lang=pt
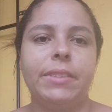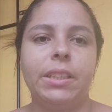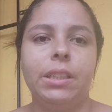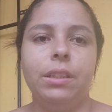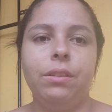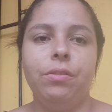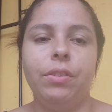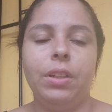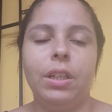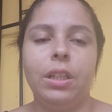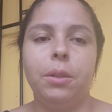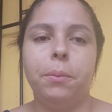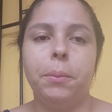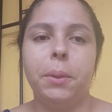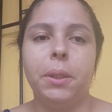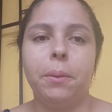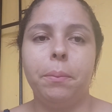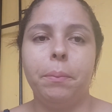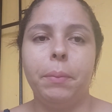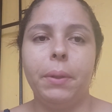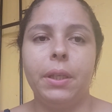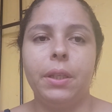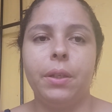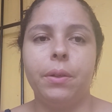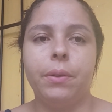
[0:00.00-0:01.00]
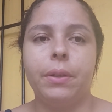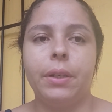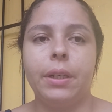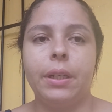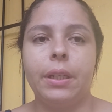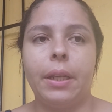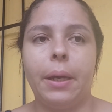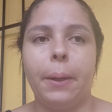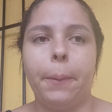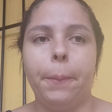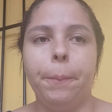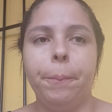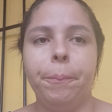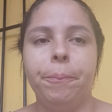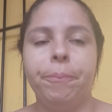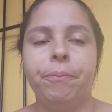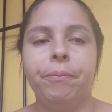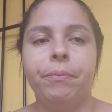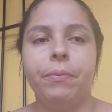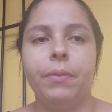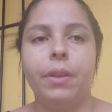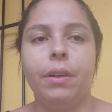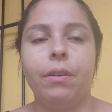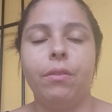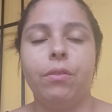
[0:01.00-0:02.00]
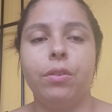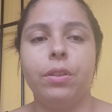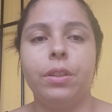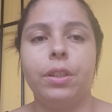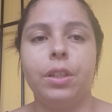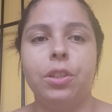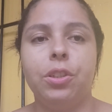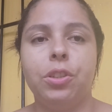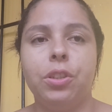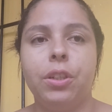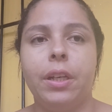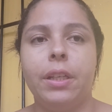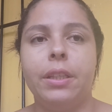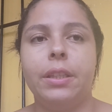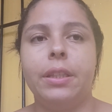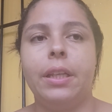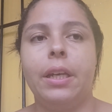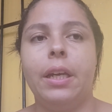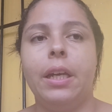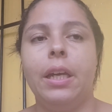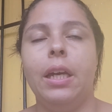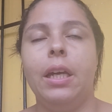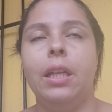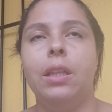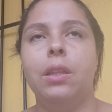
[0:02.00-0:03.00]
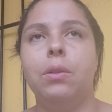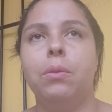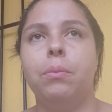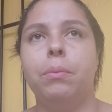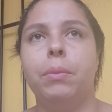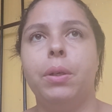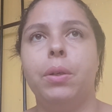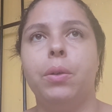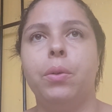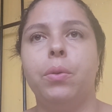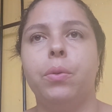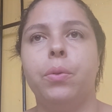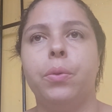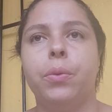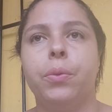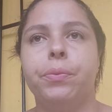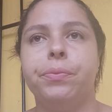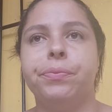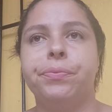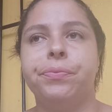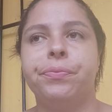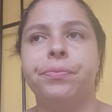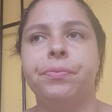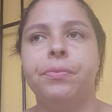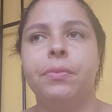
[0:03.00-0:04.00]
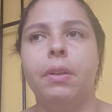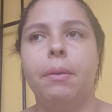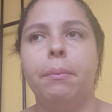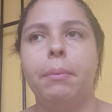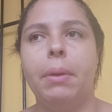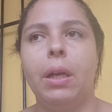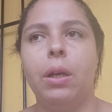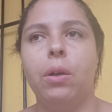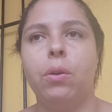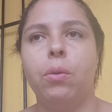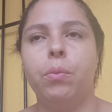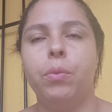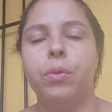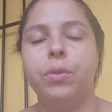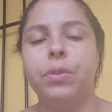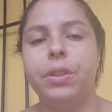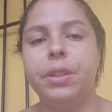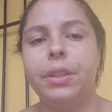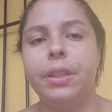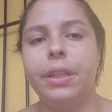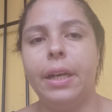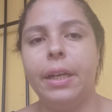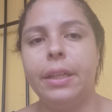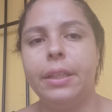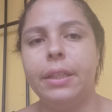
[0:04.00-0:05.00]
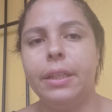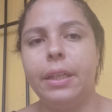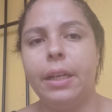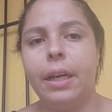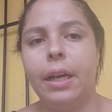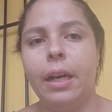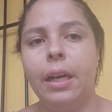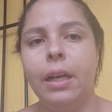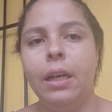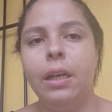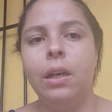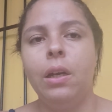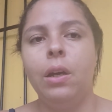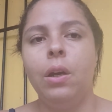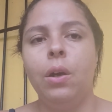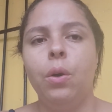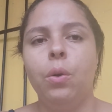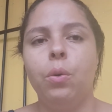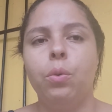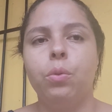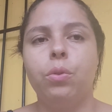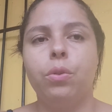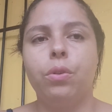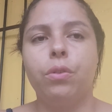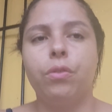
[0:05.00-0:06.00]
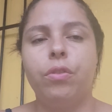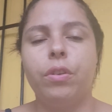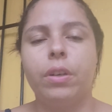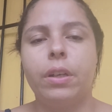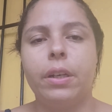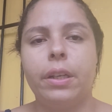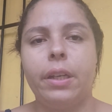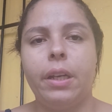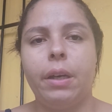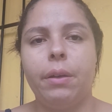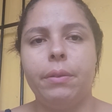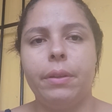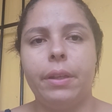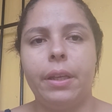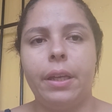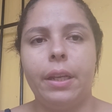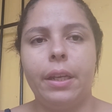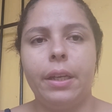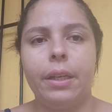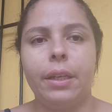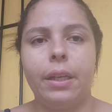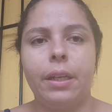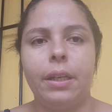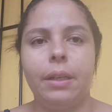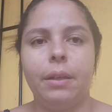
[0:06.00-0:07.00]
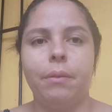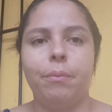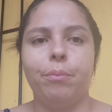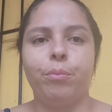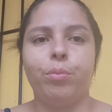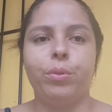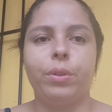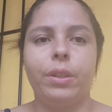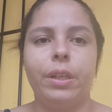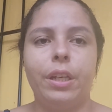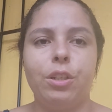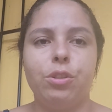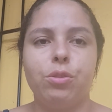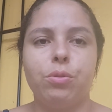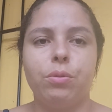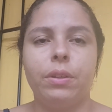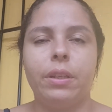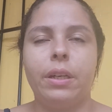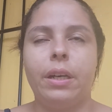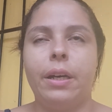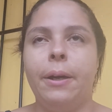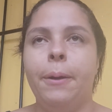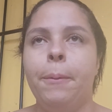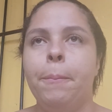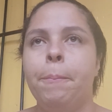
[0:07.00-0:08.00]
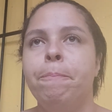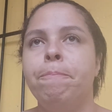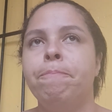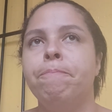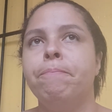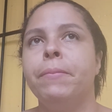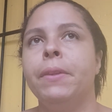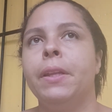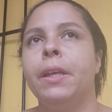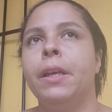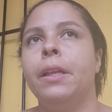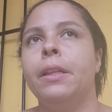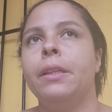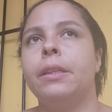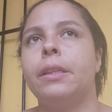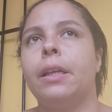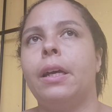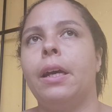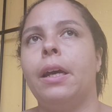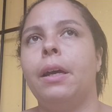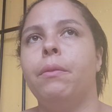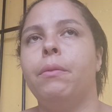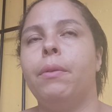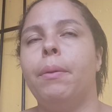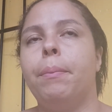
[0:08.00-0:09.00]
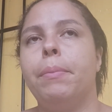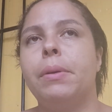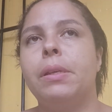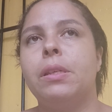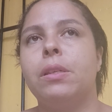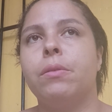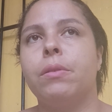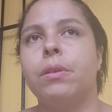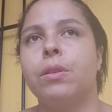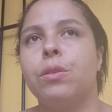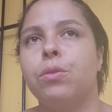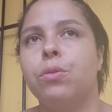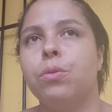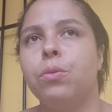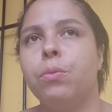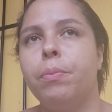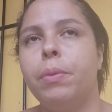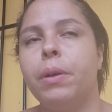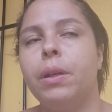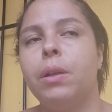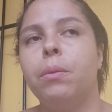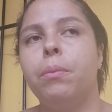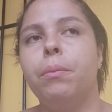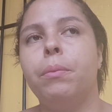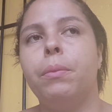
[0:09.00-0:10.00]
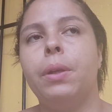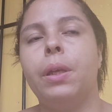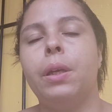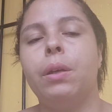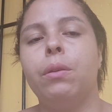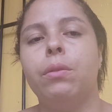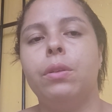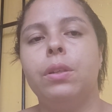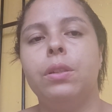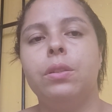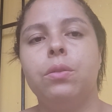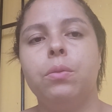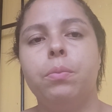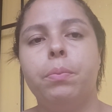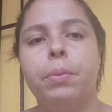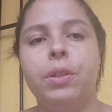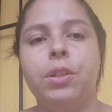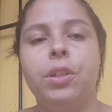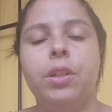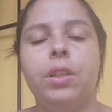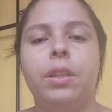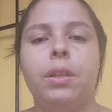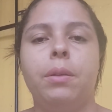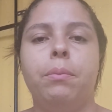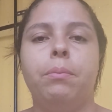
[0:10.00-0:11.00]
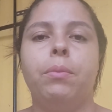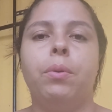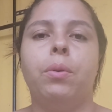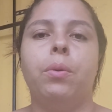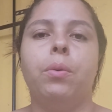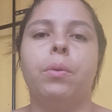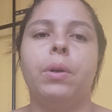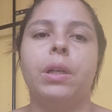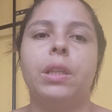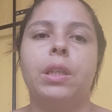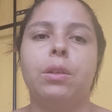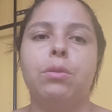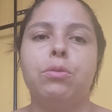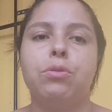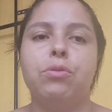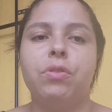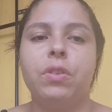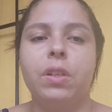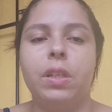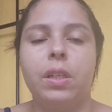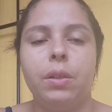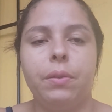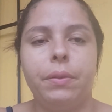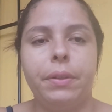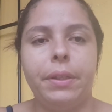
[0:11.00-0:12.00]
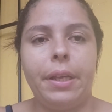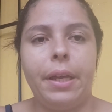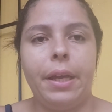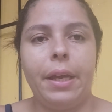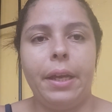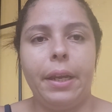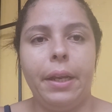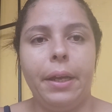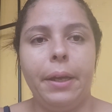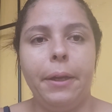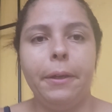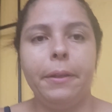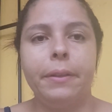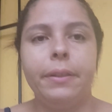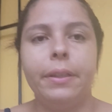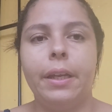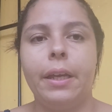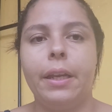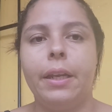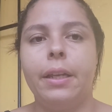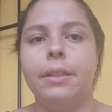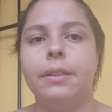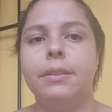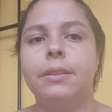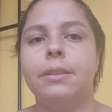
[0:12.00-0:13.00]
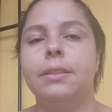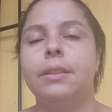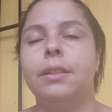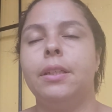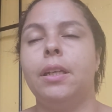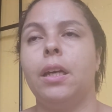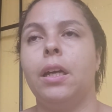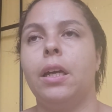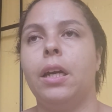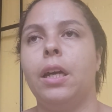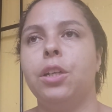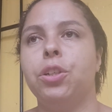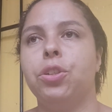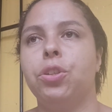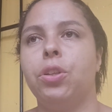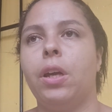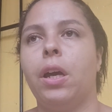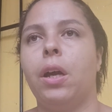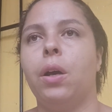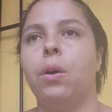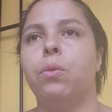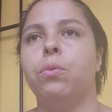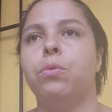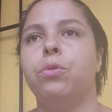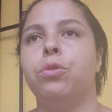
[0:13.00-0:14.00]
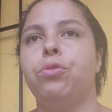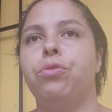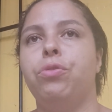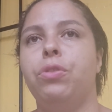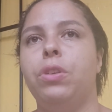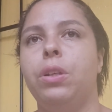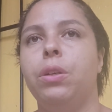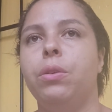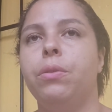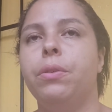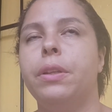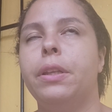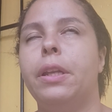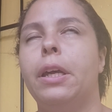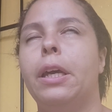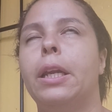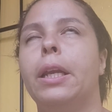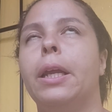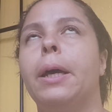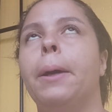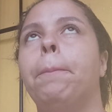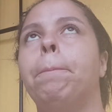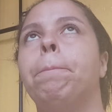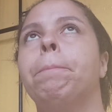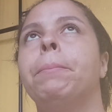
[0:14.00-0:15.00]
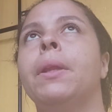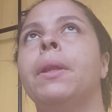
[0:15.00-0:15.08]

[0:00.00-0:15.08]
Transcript: infelizmente, perdeu o canal. Eu vou deixar até no meu na minha comunidade lá o novo canal dela, quem puder ajudar tá? É uma pessoa super humilde, super gente boa, tem os filhinhos dela, né? Ela disse que ia gastar com os filhinhos dela.